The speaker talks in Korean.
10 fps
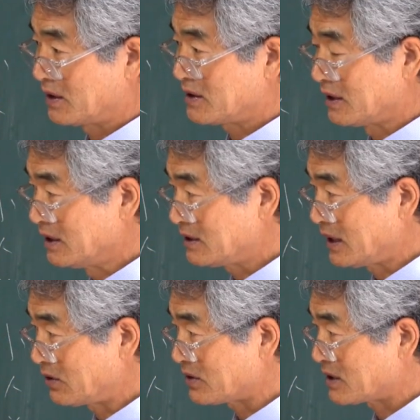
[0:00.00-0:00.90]

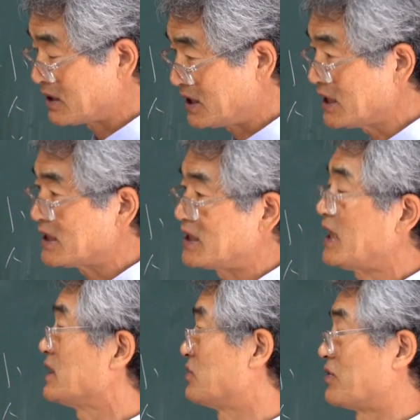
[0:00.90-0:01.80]
절대로
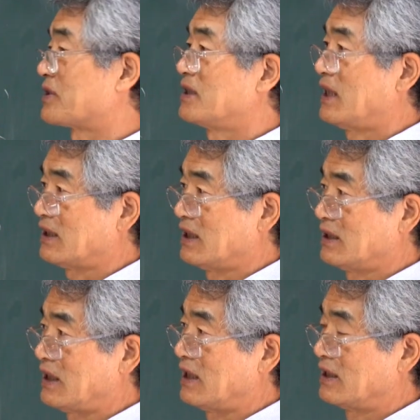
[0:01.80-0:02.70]
직책은 줘서는 안
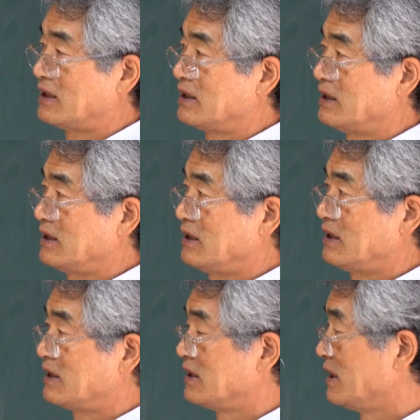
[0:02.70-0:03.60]
된다.
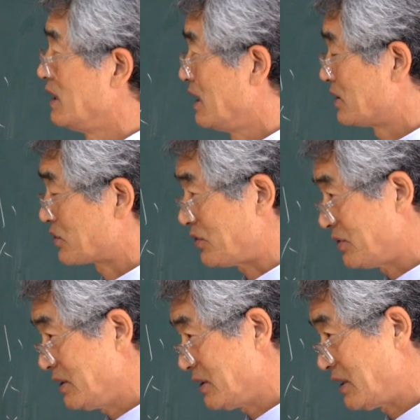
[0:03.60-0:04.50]
어.
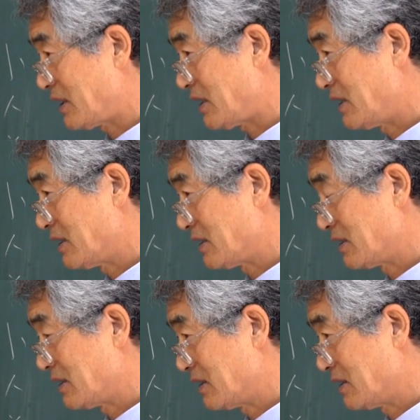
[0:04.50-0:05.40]
소인들에게는
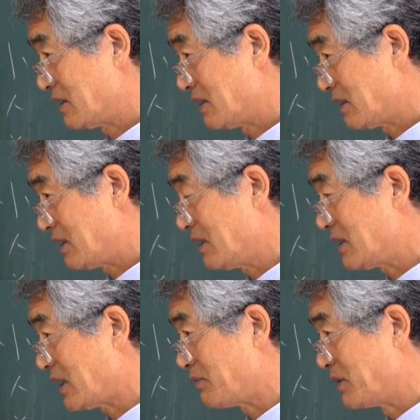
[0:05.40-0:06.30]
음,
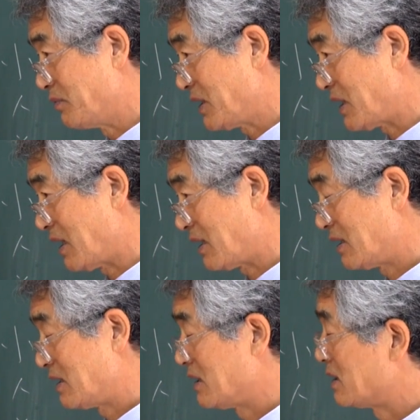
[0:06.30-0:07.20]
직책이 뭡니까?
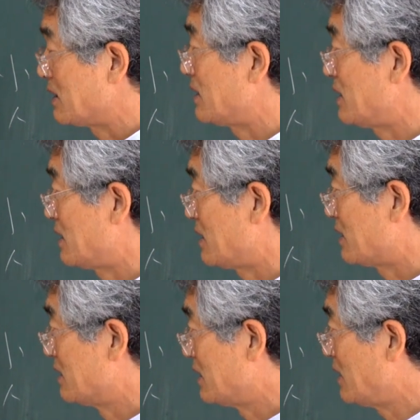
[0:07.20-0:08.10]

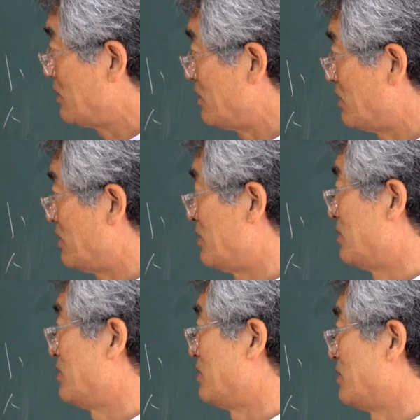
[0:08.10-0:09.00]
그대로
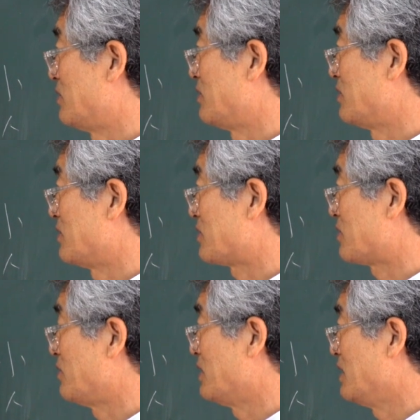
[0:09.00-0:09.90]
어,
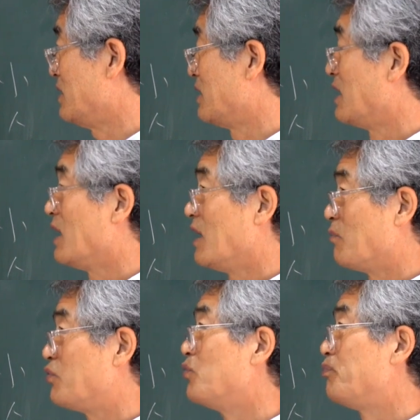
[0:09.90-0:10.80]
소위
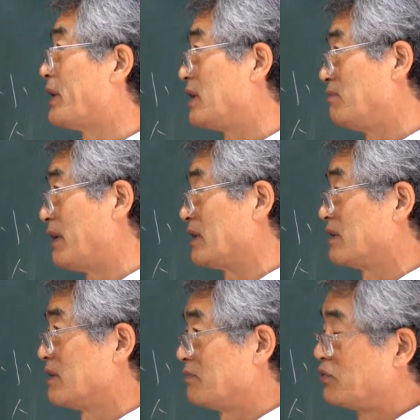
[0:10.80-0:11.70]
부패를
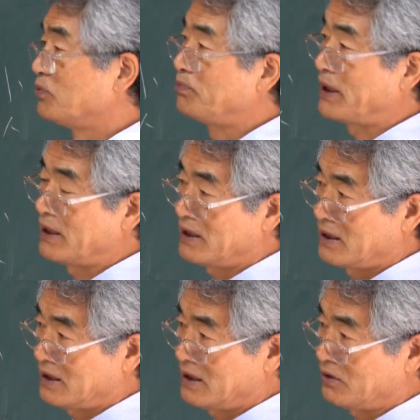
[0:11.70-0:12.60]
만
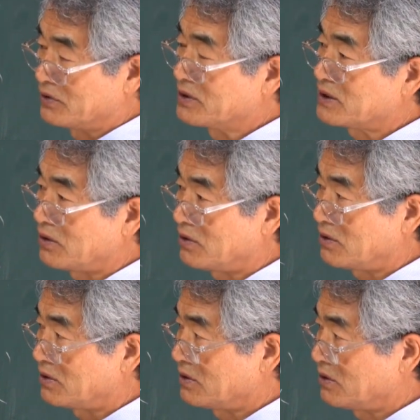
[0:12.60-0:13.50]
부패의 온,
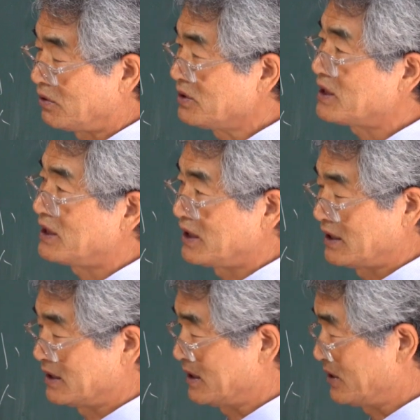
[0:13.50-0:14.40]
어, 온실이
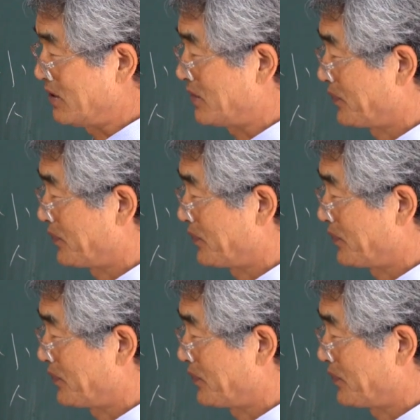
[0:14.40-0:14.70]
되는 거죠.